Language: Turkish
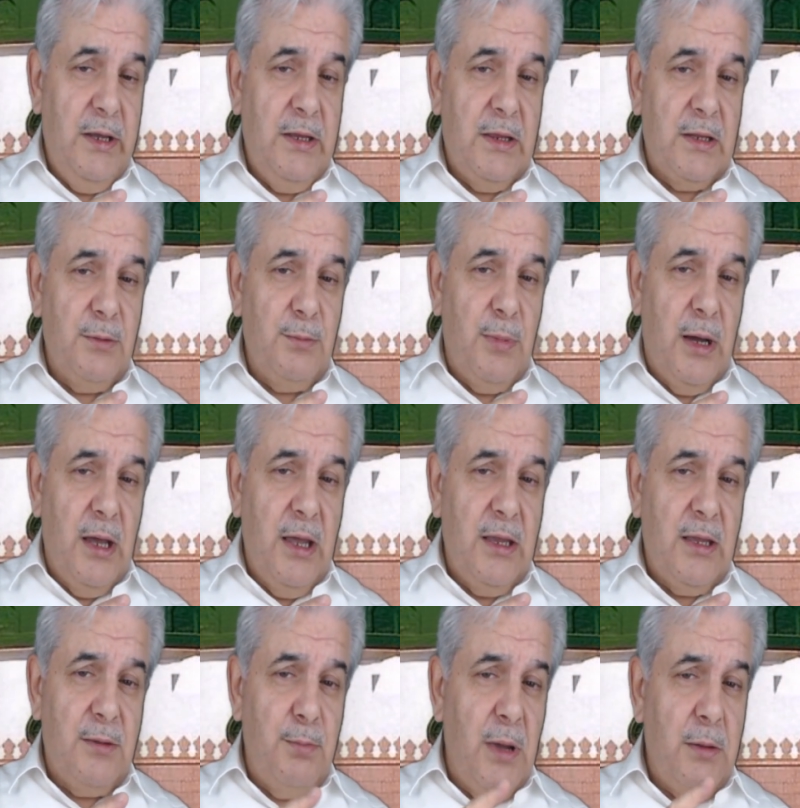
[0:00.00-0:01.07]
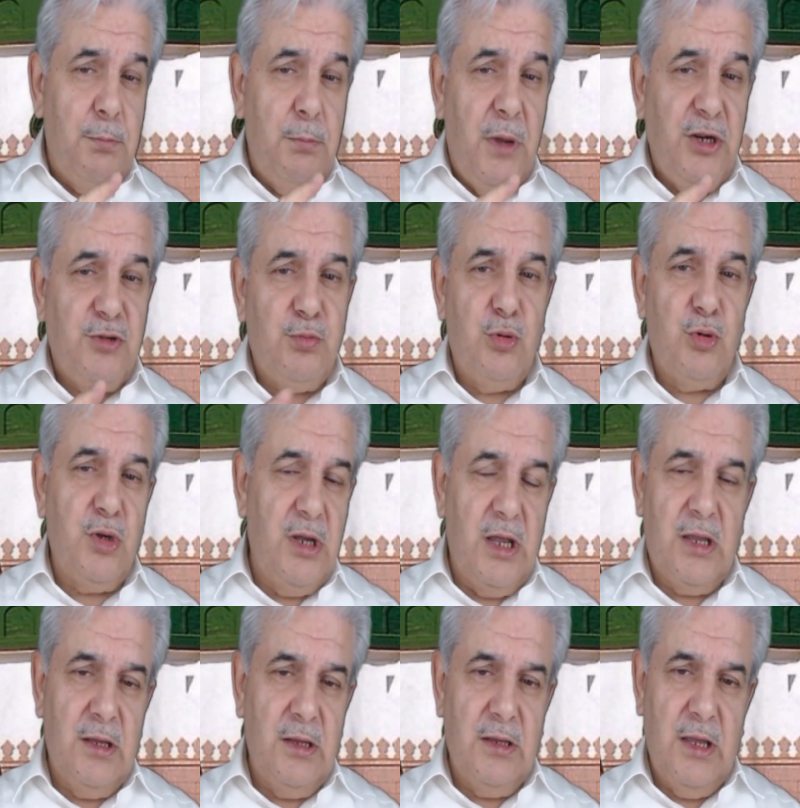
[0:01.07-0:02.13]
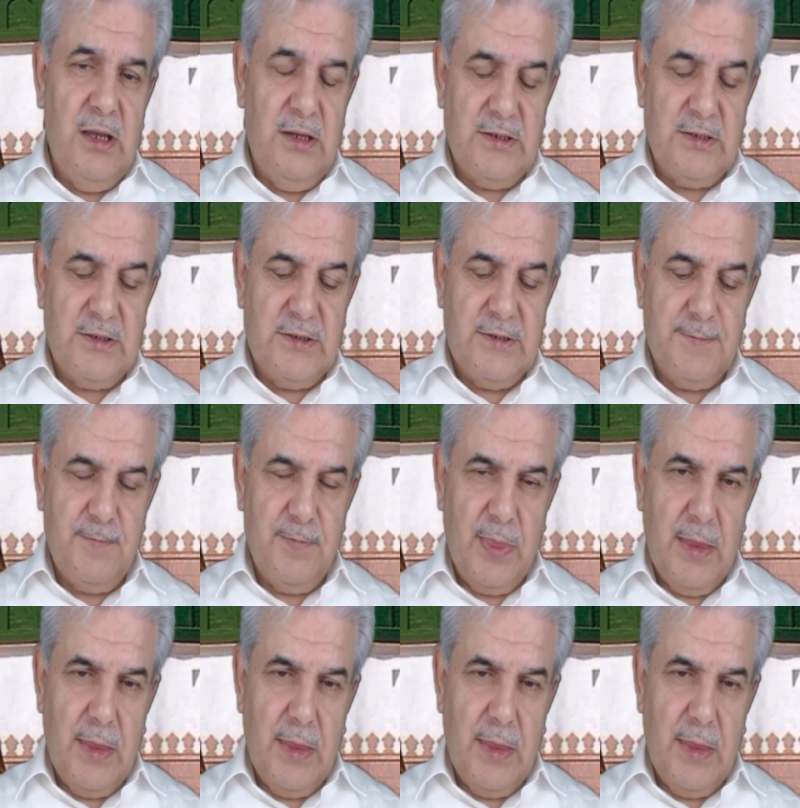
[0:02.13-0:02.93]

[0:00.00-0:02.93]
ittiba etmek mecburiyetindeyiz.